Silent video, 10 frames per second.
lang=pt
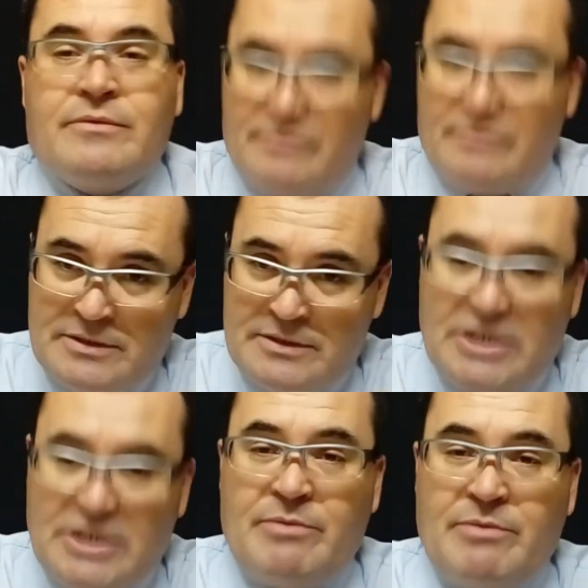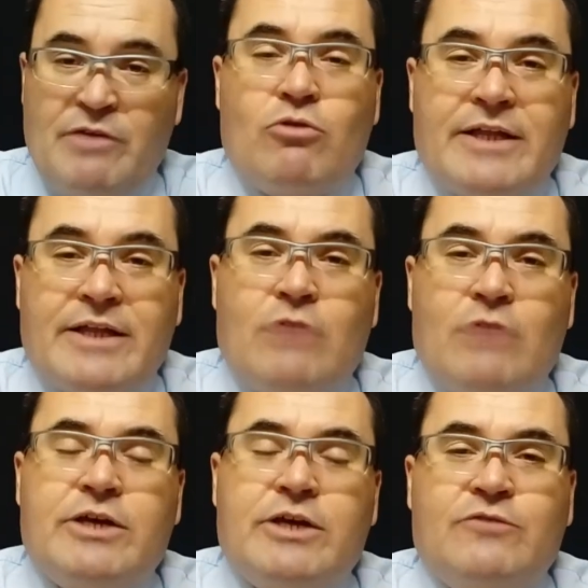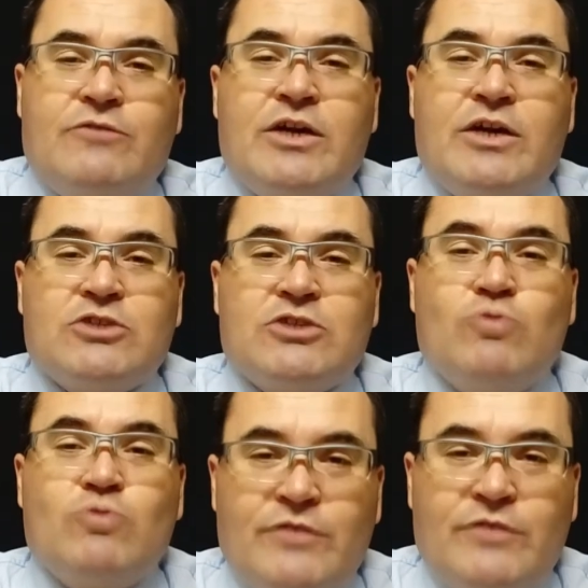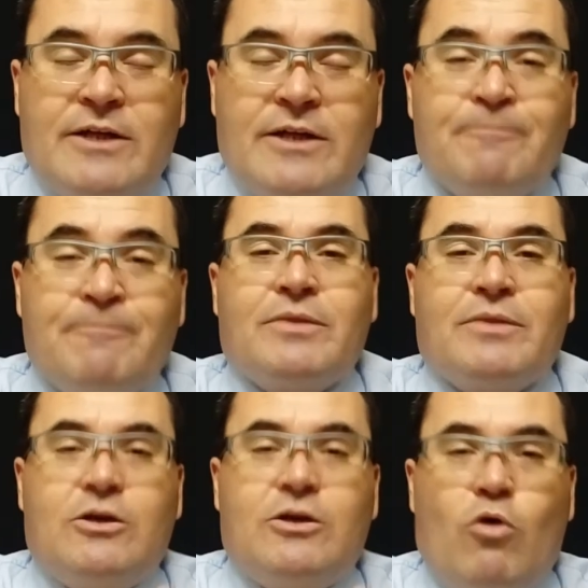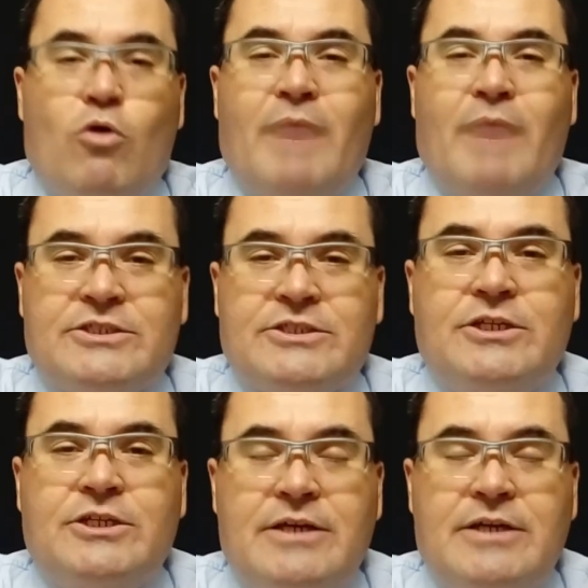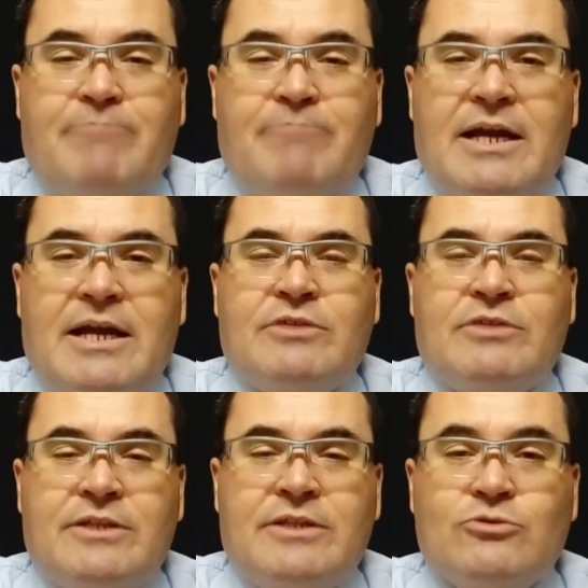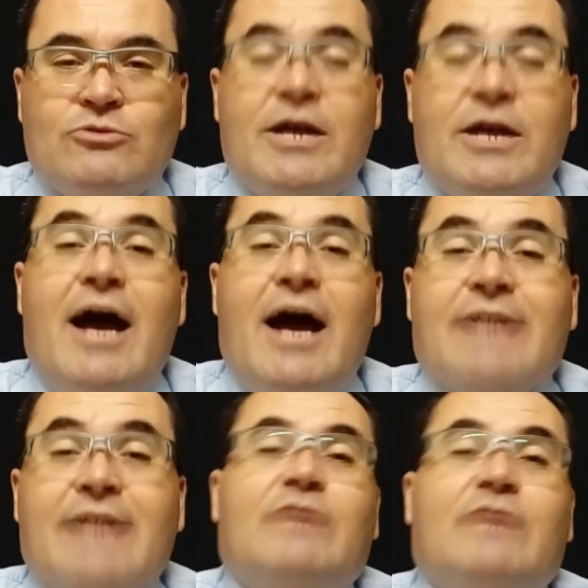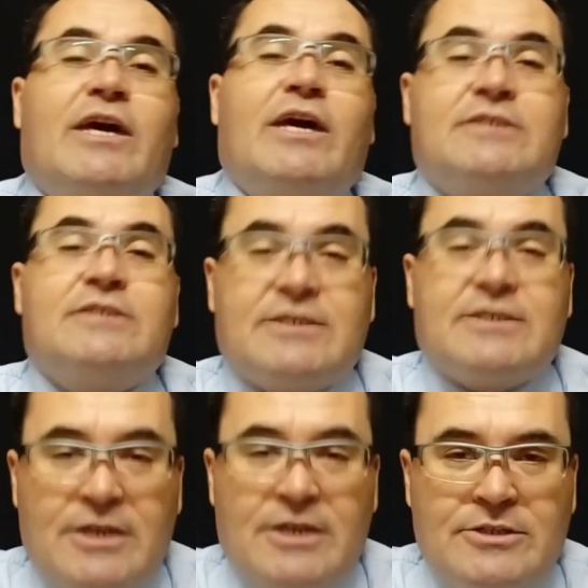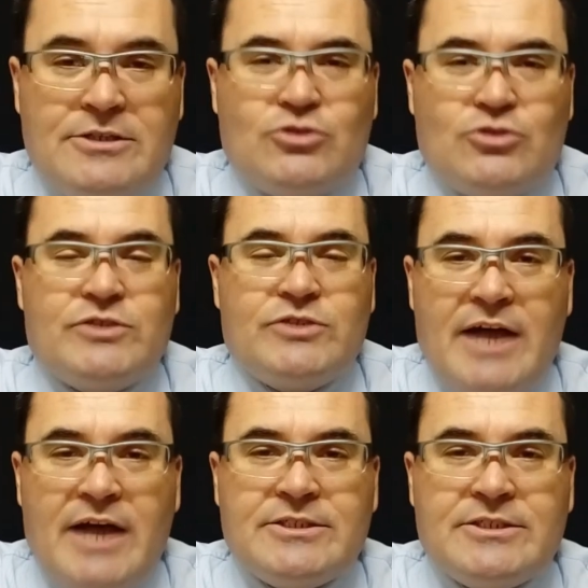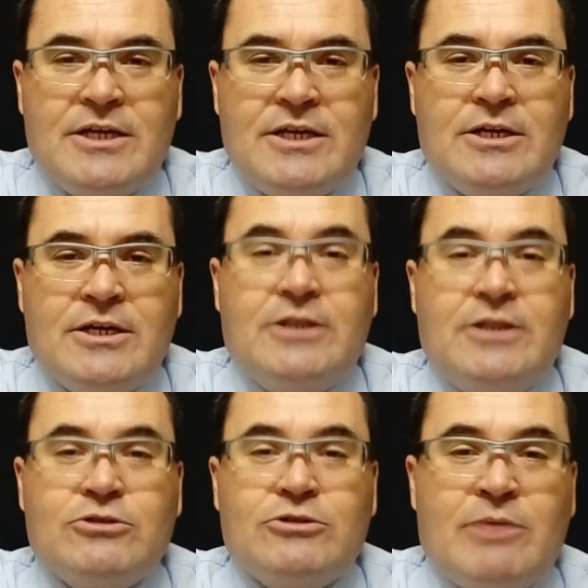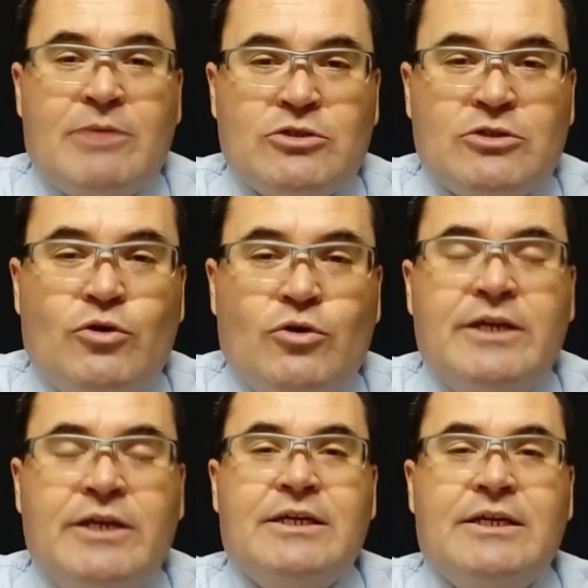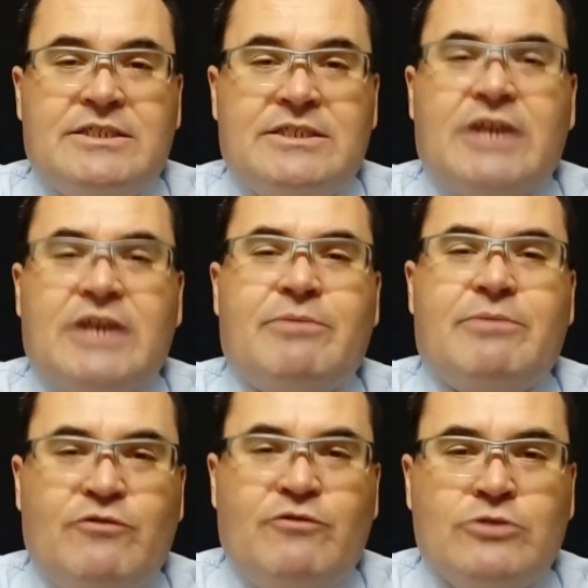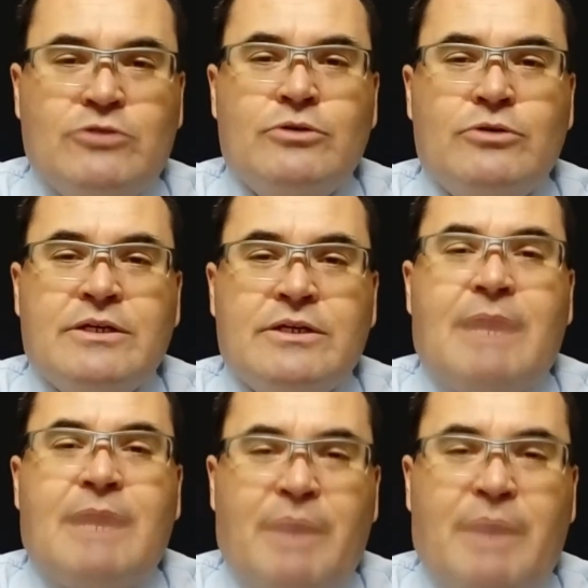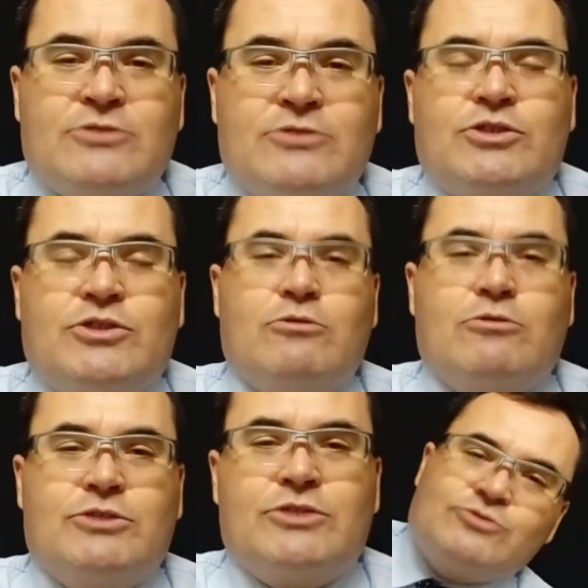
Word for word: Seja bem-vindo ao canal que edifica a sua vida e compartilhe a palavra de Deus através das redes sociais. Que Deus abençoe, seja bem-vindo na paz do Senhor Jesus